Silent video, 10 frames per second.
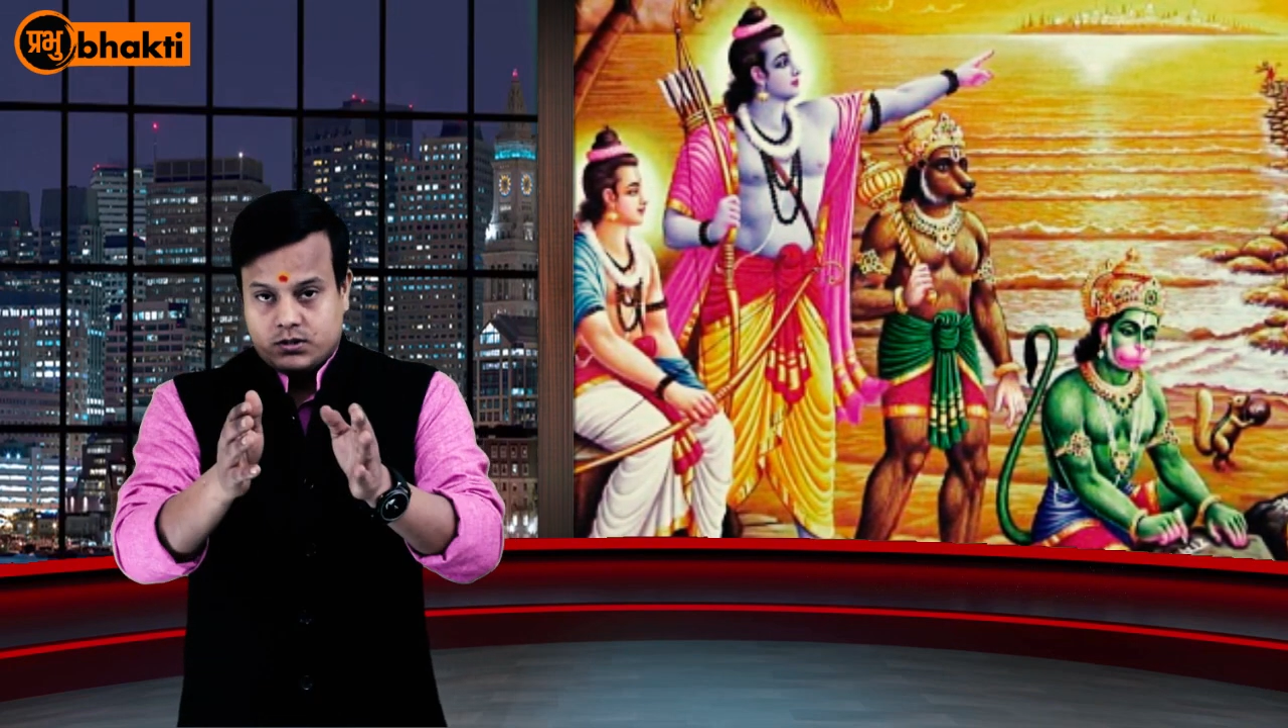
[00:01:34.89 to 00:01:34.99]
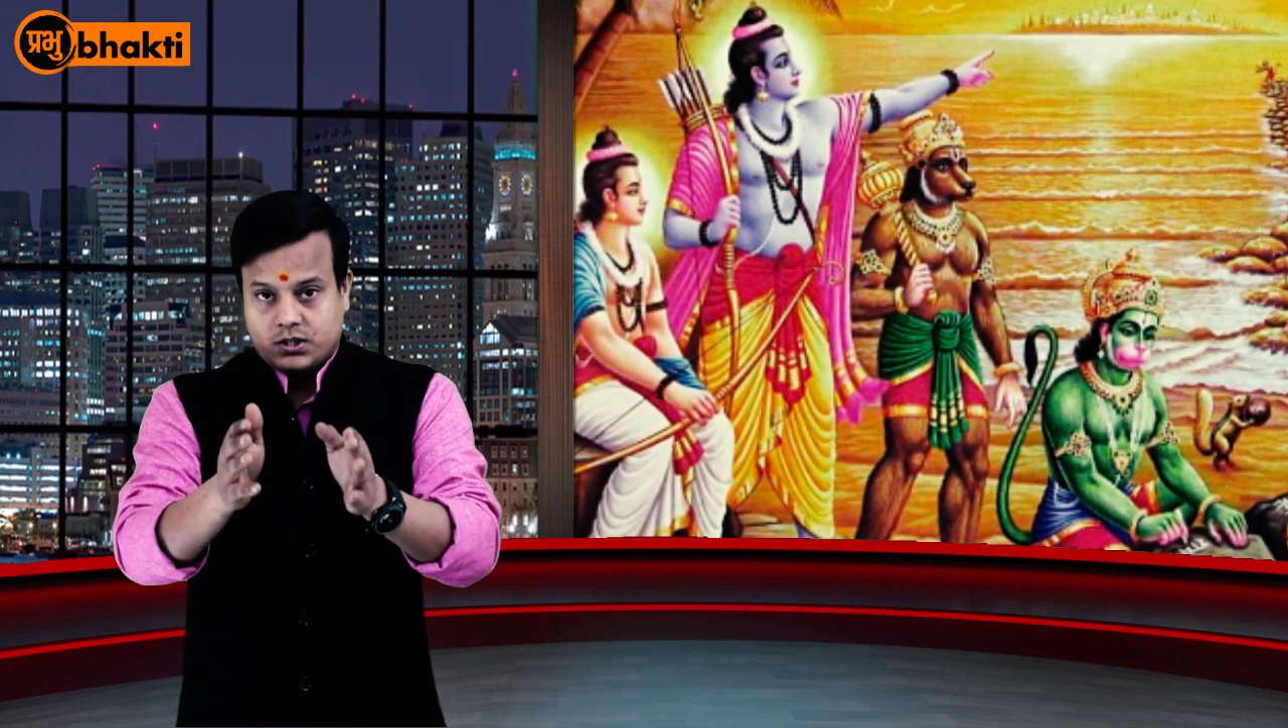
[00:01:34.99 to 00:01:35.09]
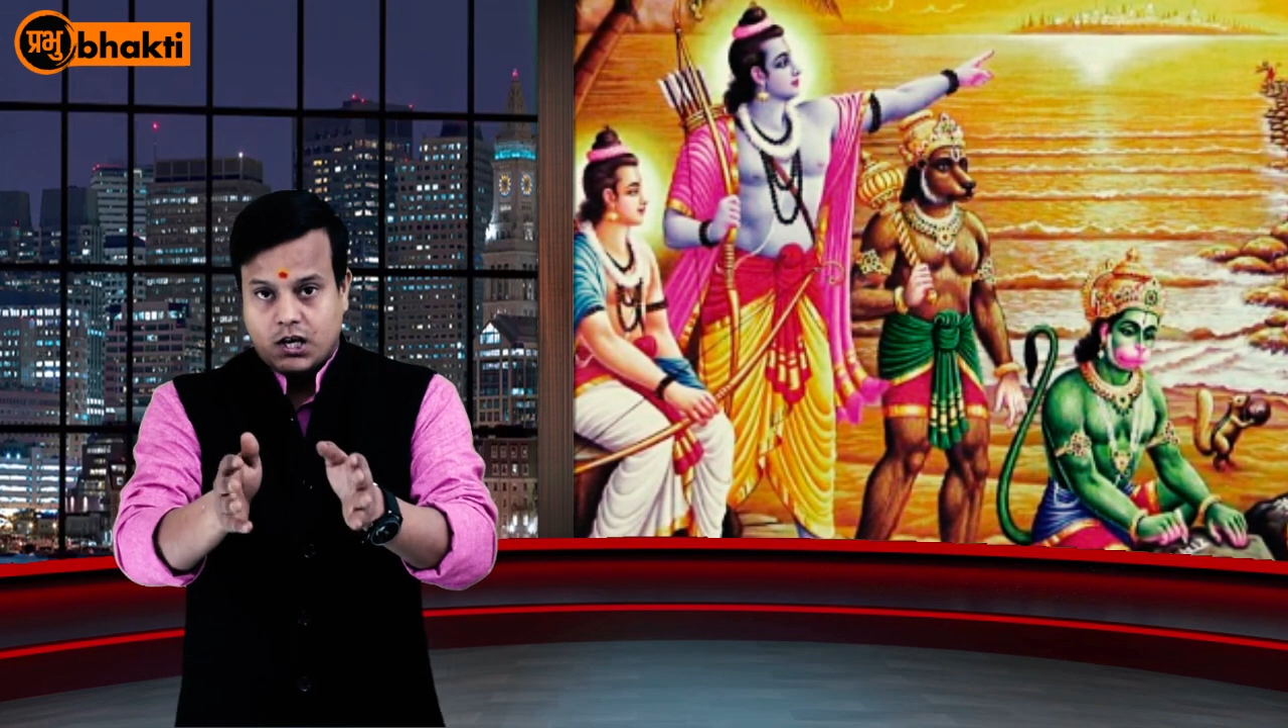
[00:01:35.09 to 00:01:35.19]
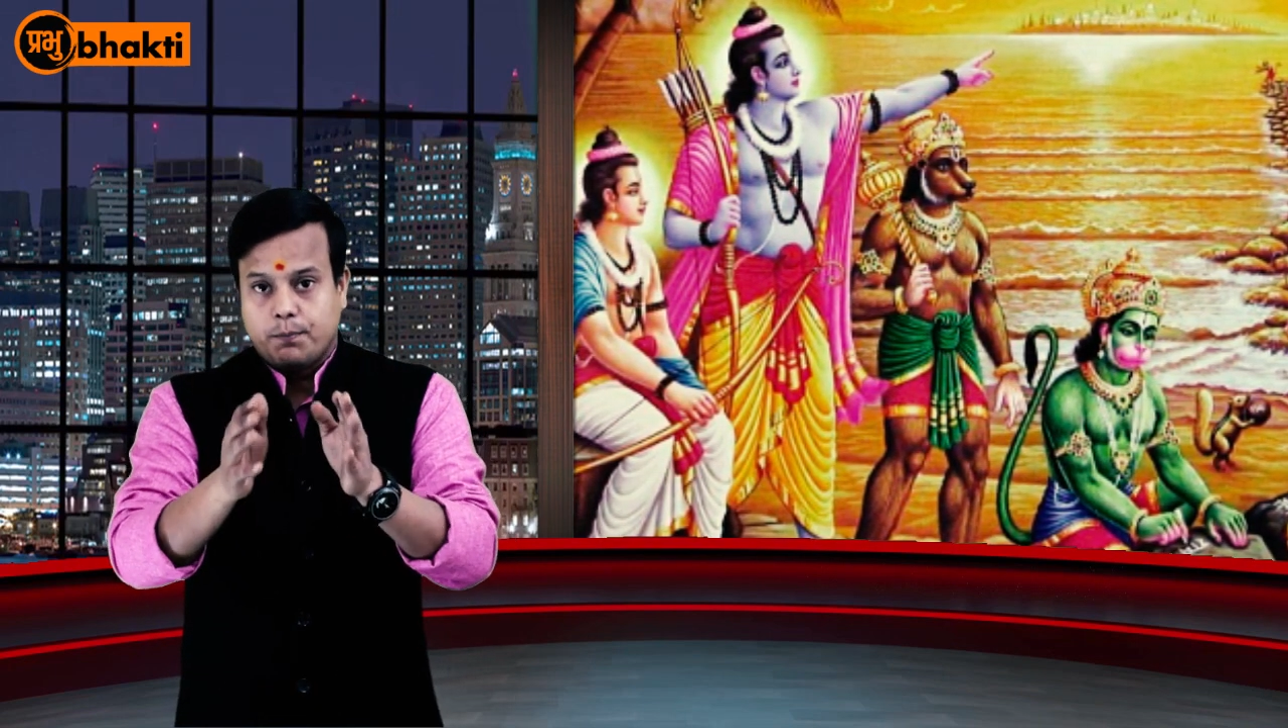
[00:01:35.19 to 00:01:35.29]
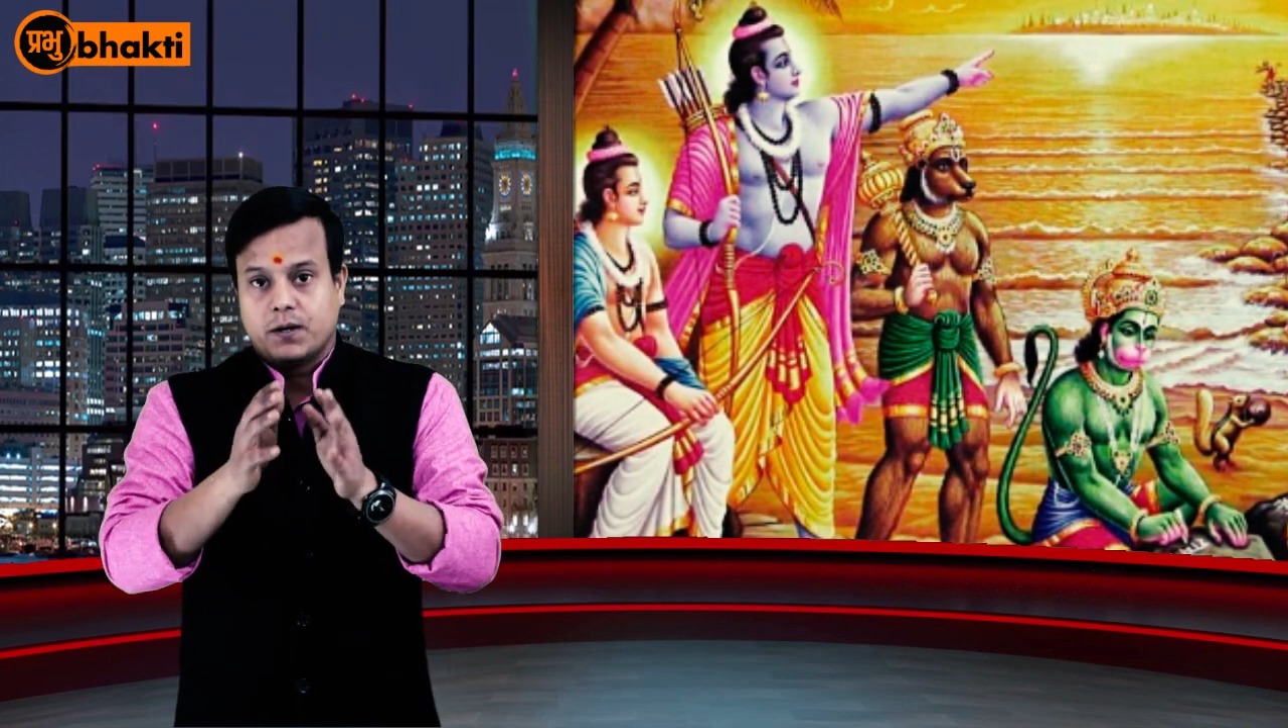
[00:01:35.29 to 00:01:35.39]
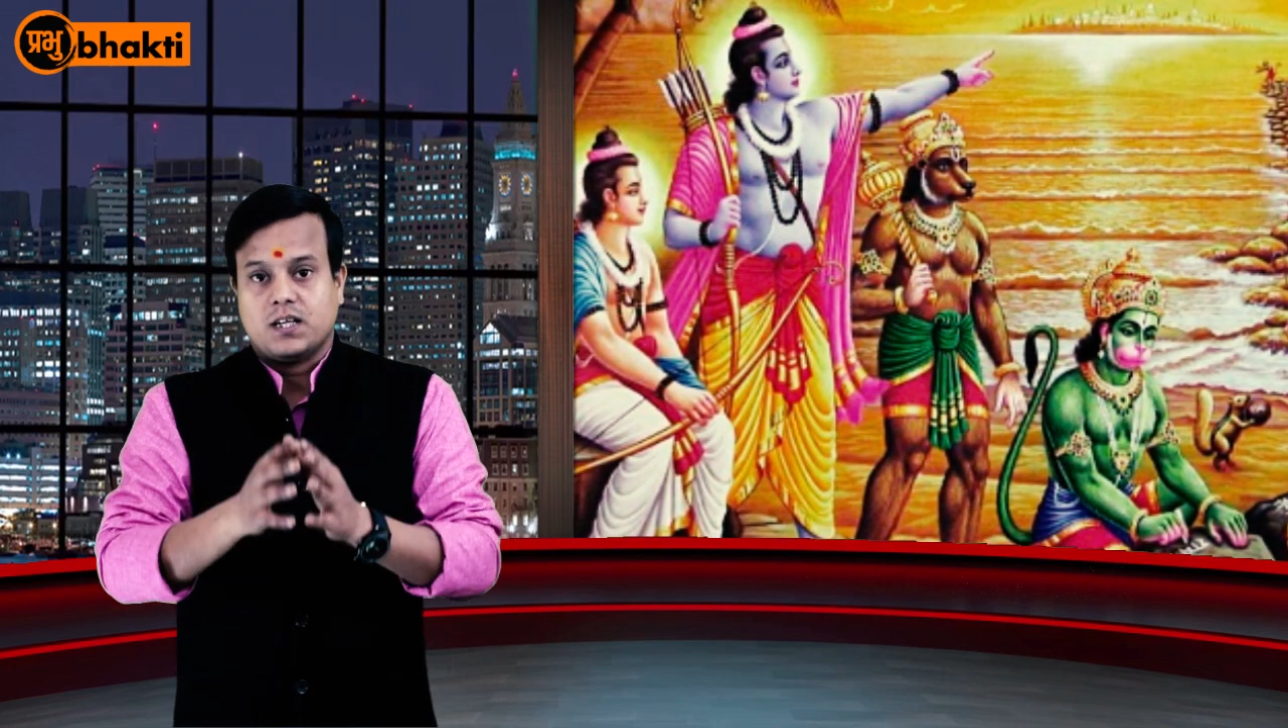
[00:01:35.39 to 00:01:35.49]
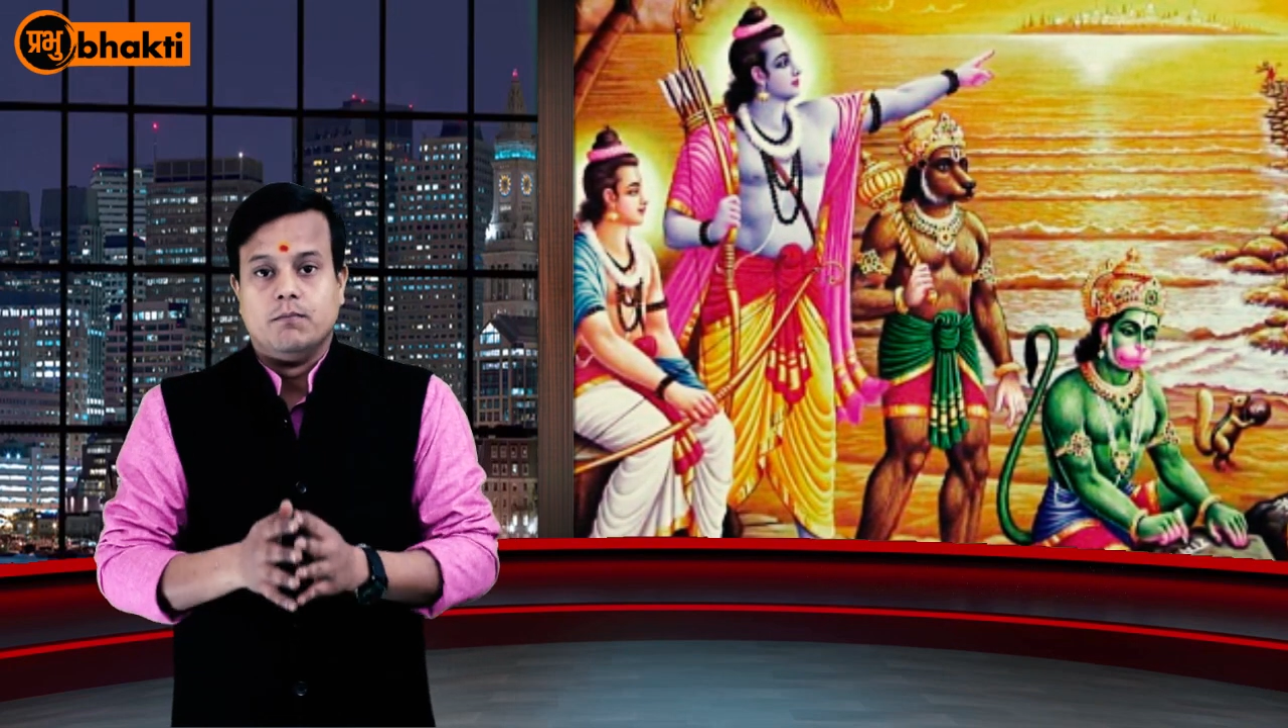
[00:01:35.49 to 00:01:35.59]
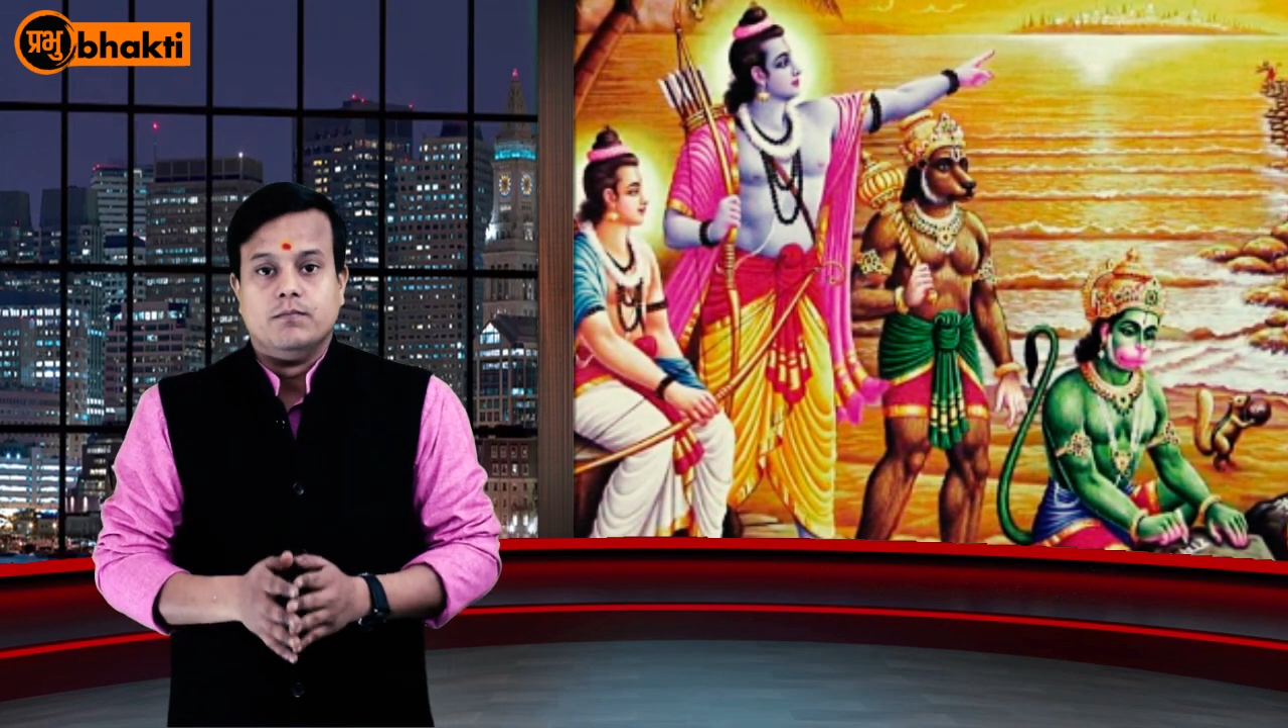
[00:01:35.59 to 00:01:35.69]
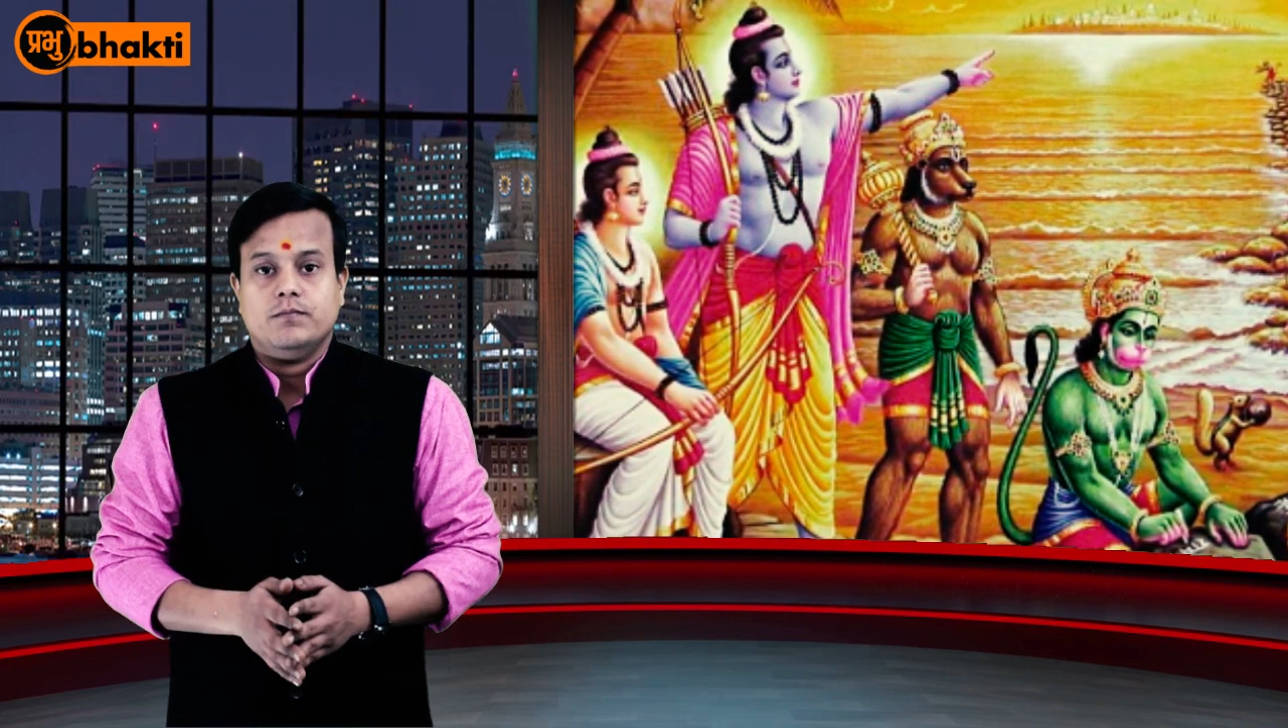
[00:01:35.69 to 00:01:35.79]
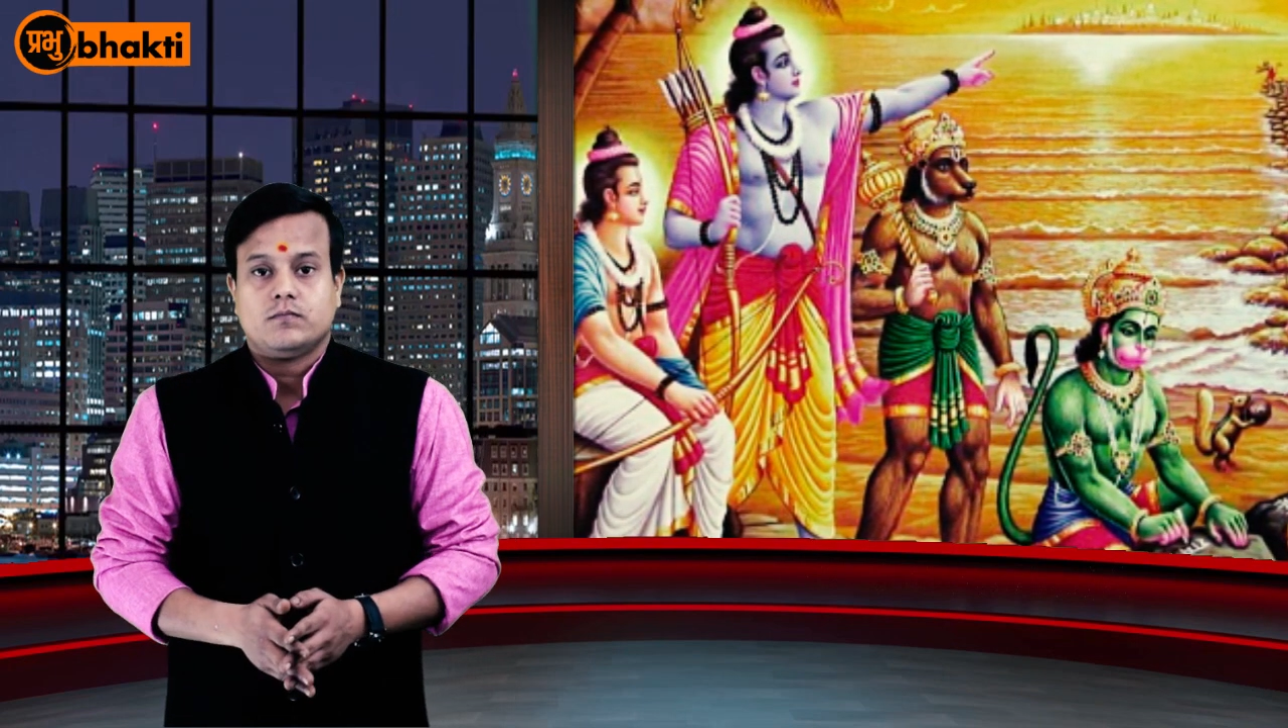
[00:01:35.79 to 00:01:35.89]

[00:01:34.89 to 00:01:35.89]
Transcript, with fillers: सर्वप्रथम